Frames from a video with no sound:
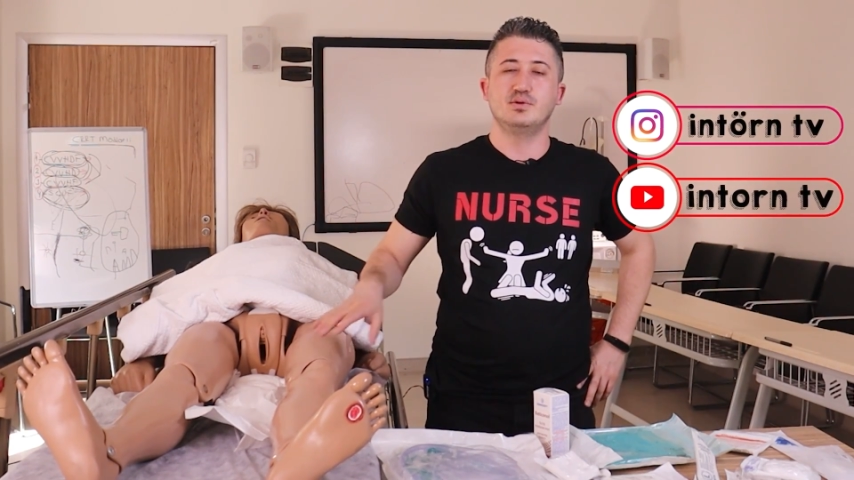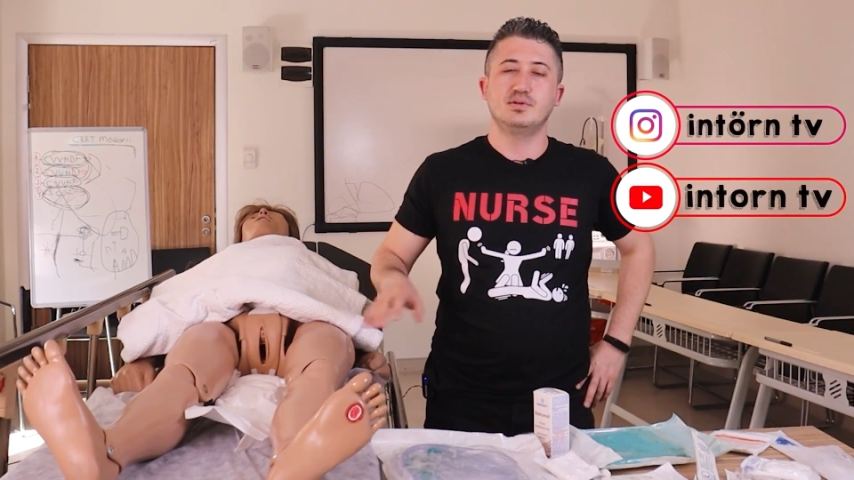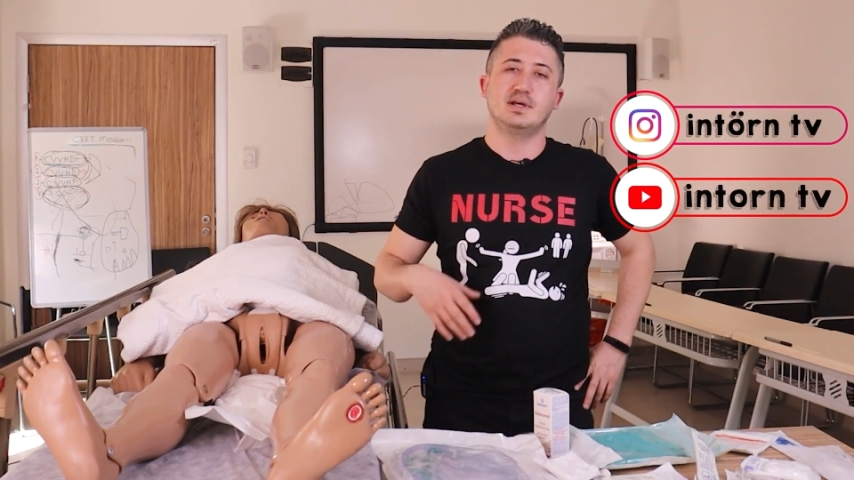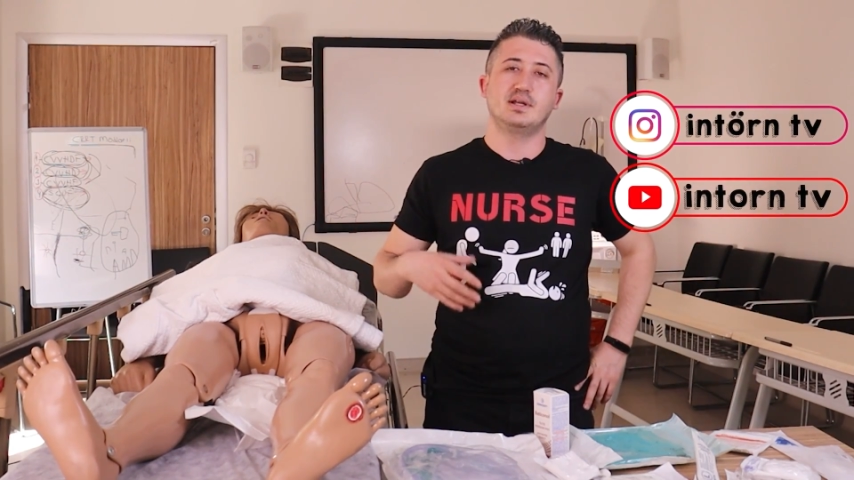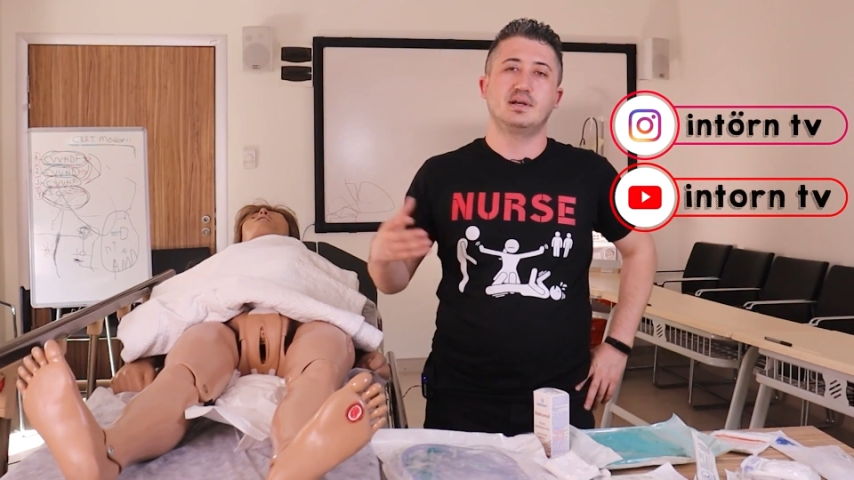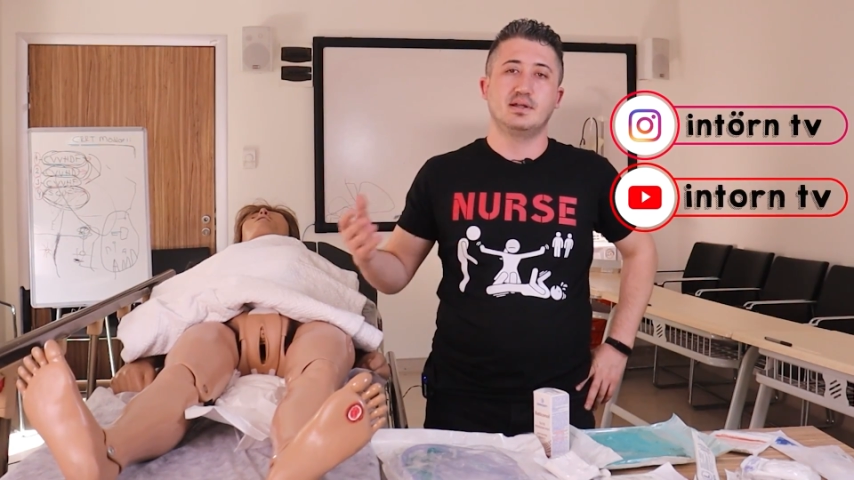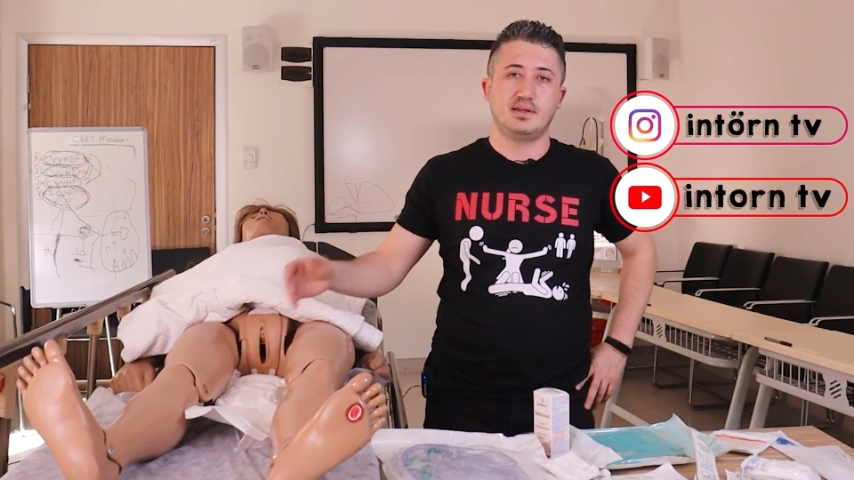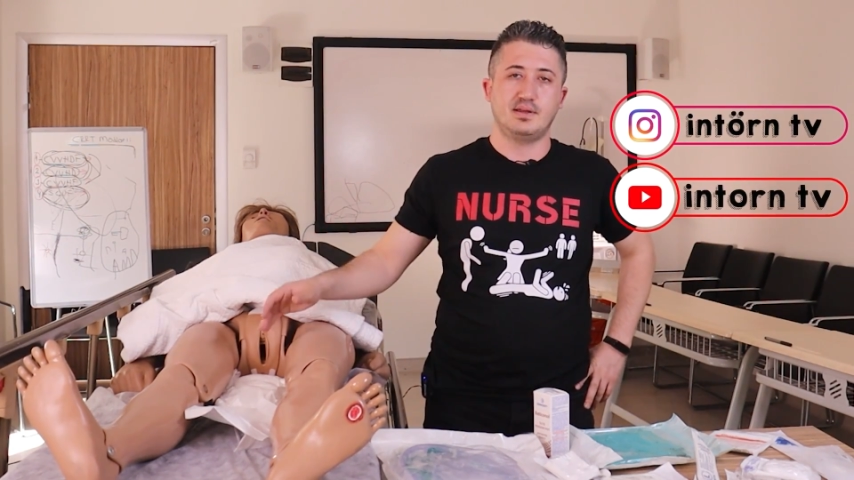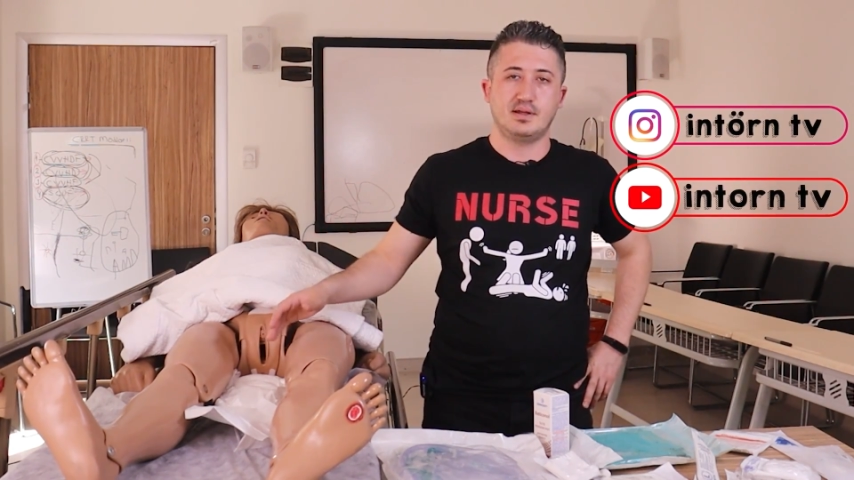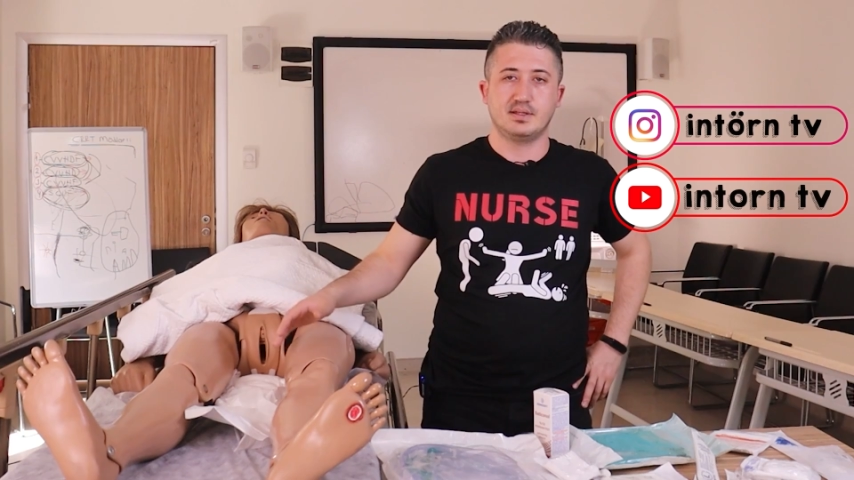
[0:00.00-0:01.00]
ürünler
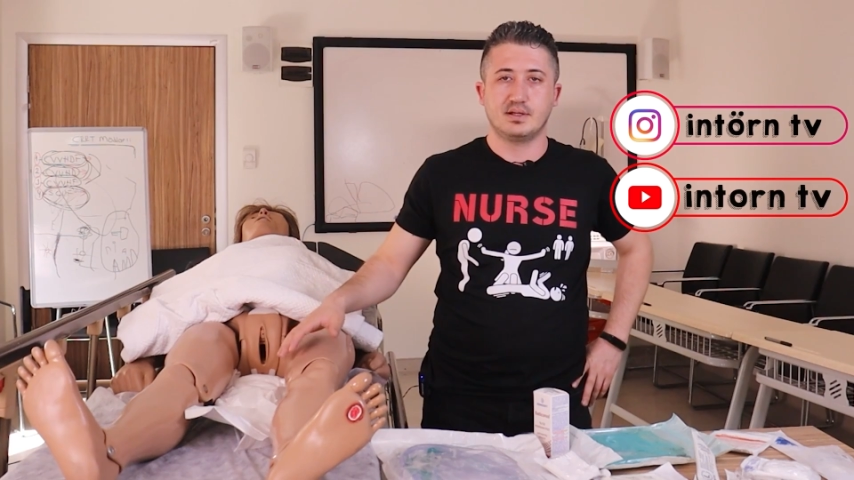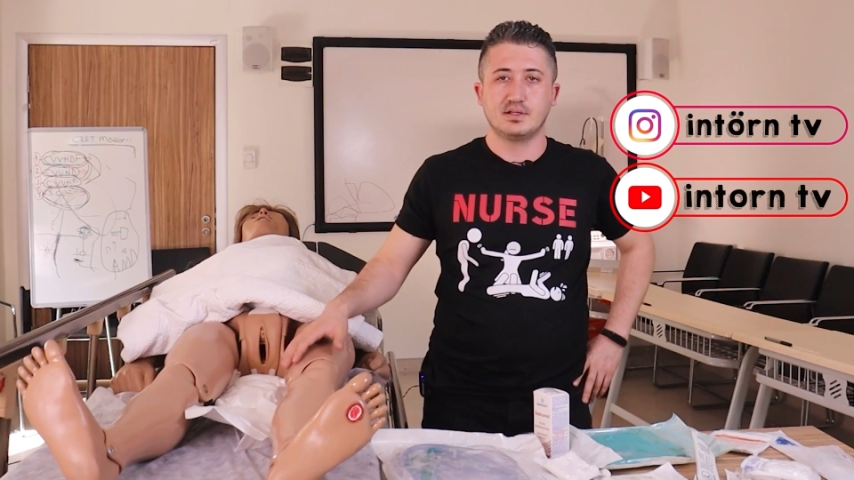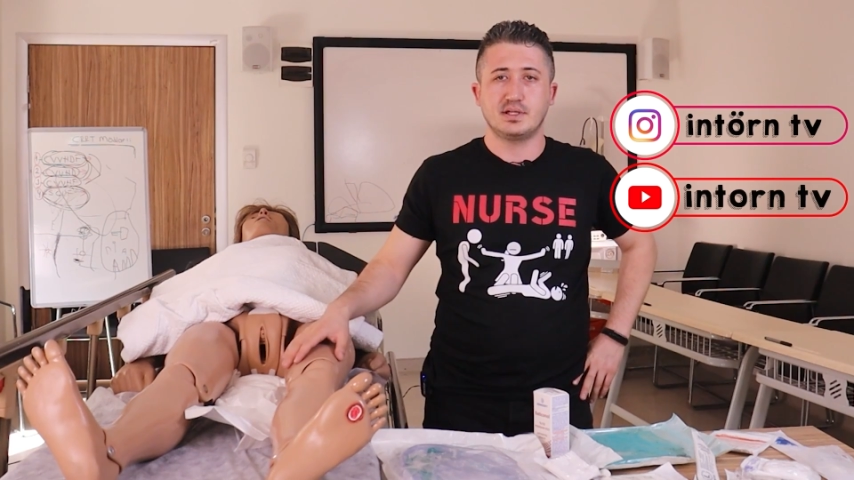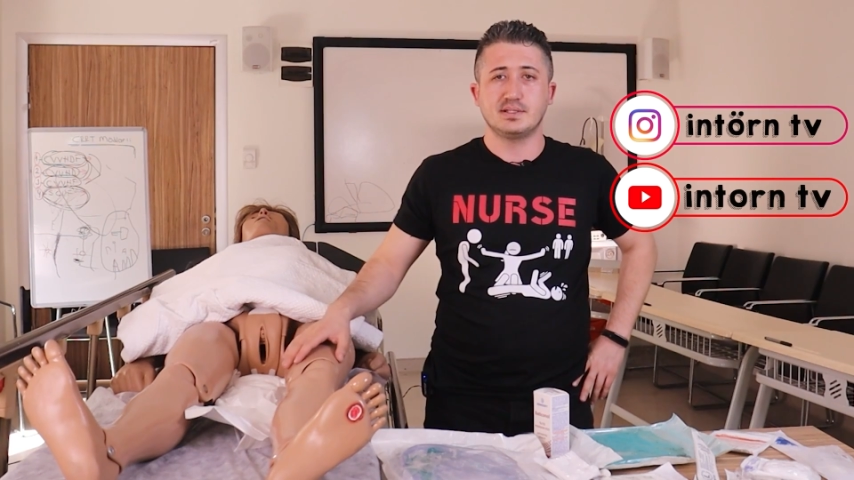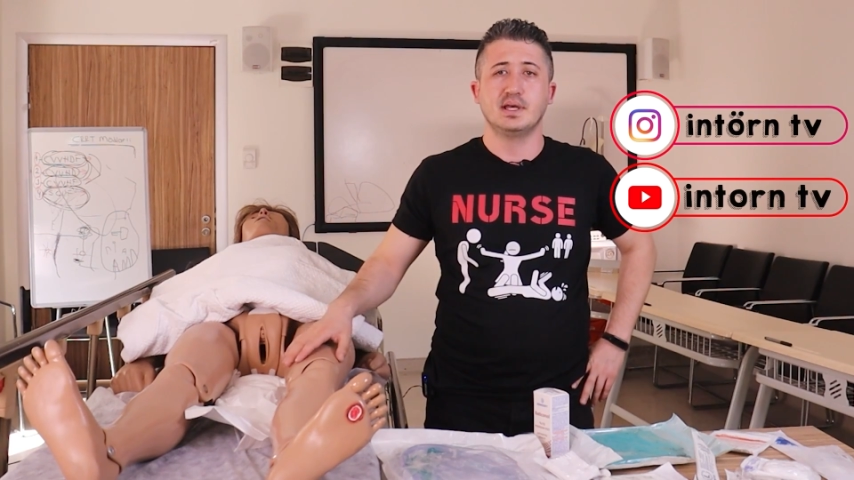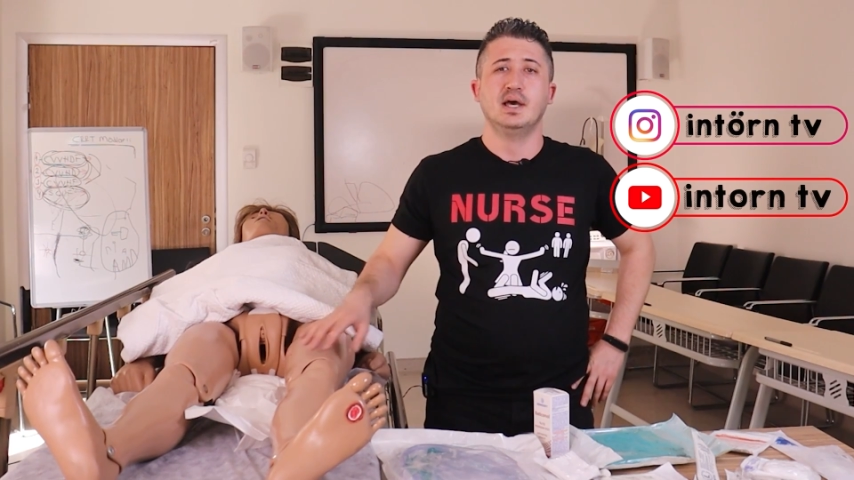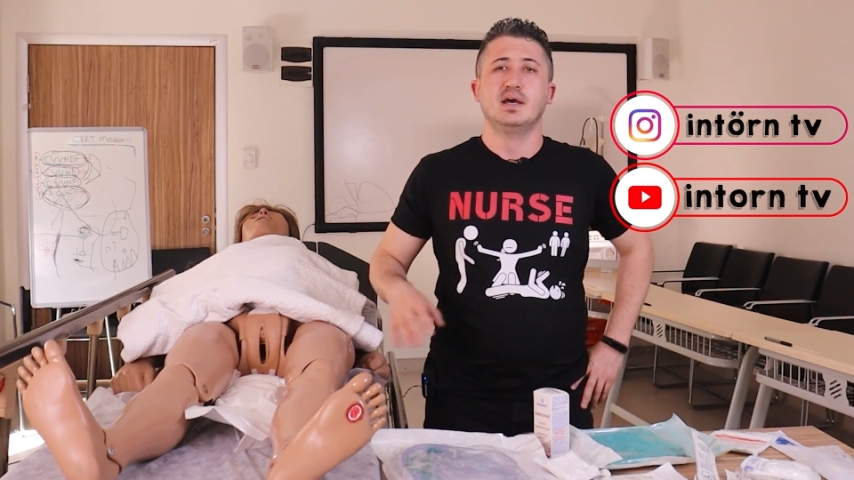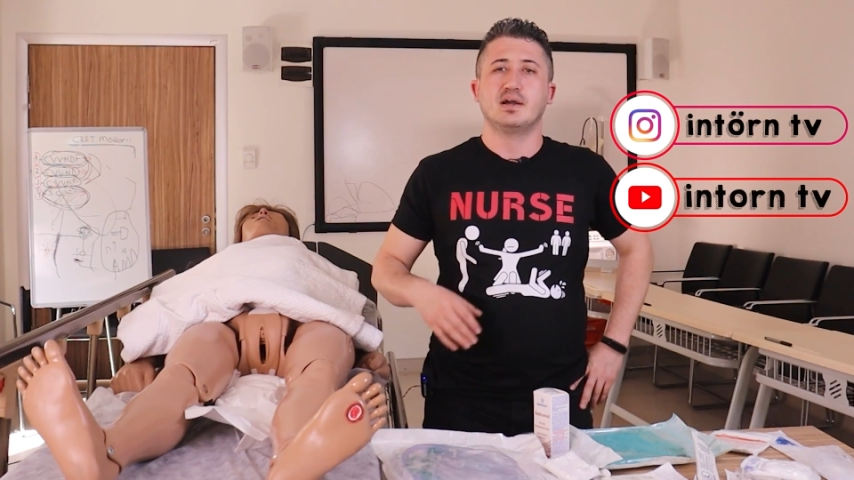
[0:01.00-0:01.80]
kateter takacağız.